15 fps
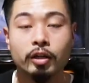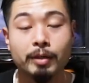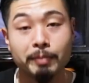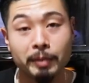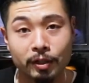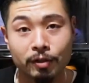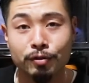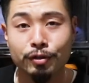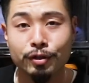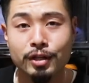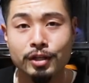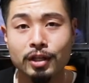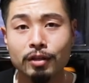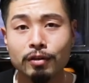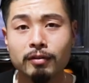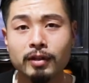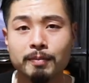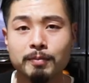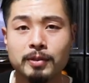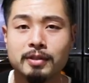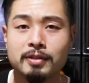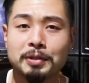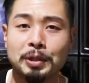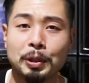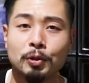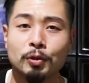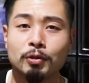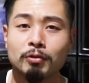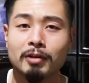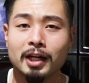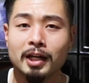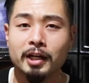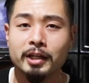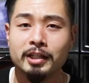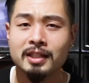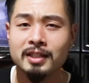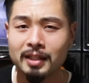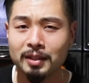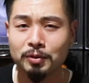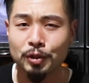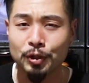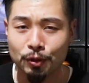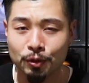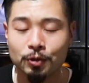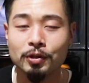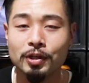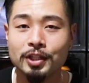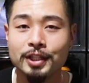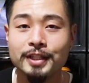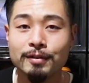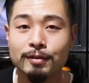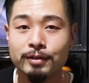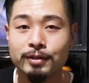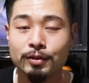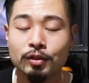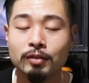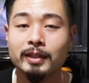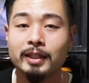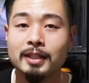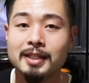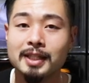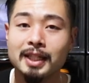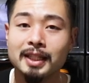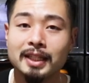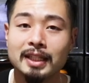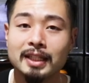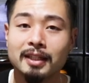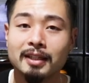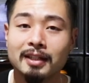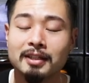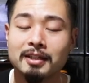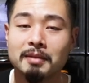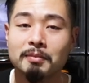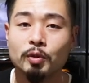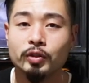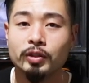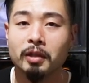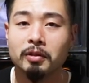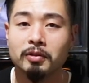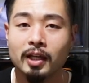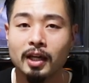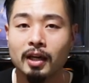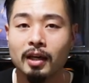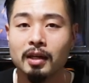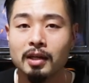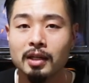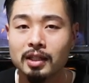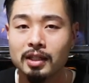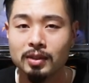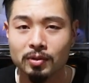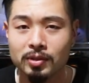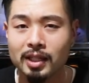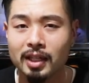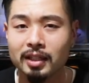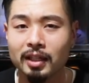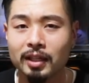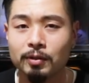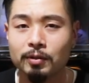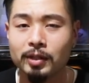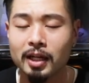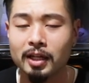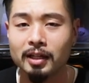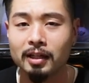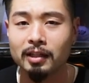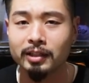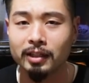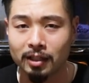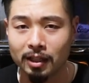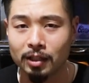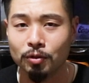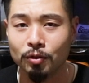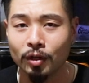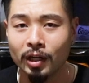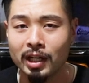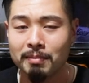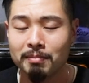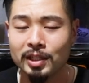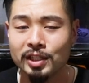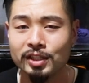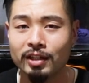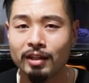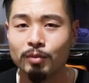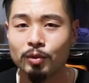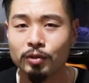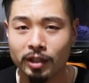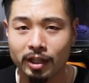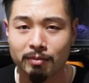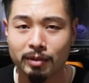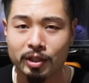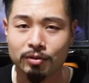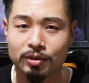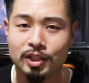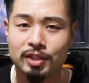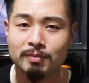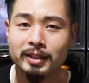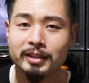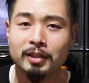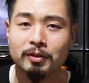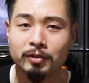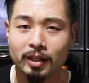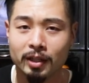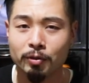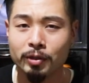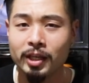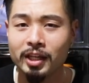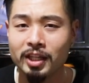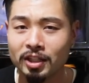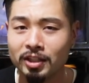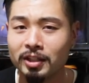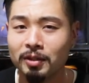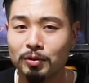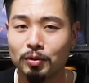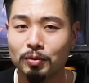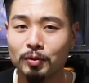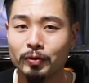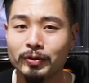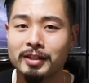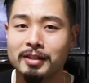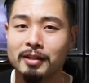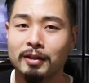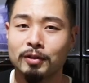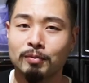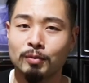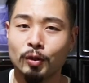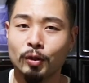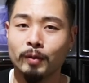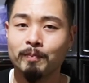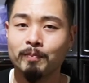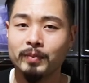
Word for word: やっぱりクリーニングワイプスっていうのはいざという時にすぐその場で使っていただきたいものなので、ひとつあたりの単価が高いと、ましてや僕が今言ってしまったので余計気になると思うんですけれども、